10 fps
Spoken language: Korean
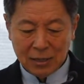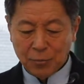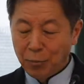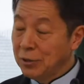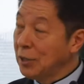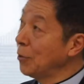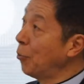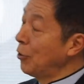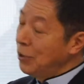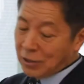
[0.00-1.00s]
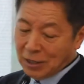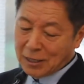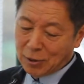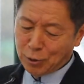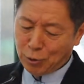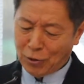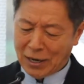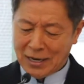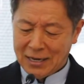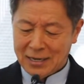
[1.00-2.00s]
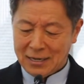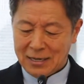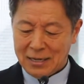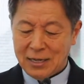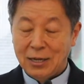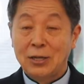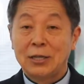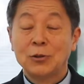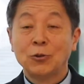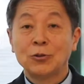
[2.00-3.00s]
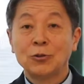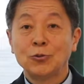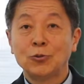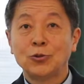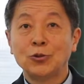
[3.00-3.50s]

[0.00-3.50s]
첫 번째로 보이는 이 드로아 이곳은